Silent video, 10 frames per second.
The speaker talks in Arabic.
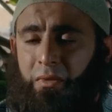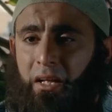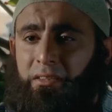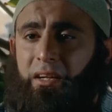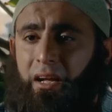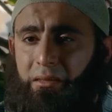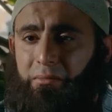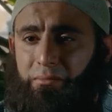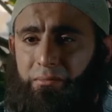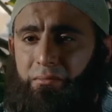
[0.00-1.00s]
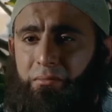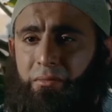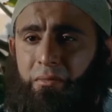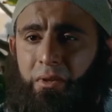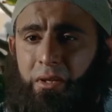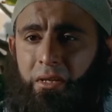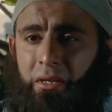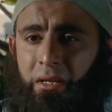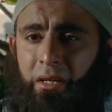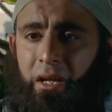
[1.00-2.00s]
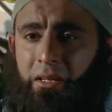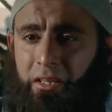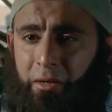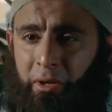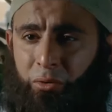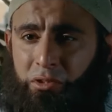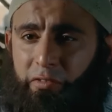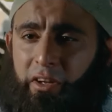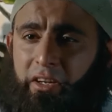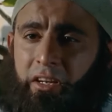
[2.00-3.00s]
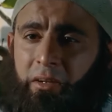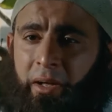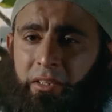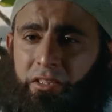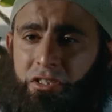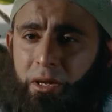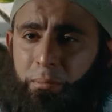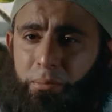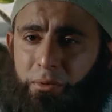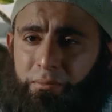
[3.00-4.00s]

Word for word: عندك حق أنا كمان كنت فاكر إني ما عنديش أب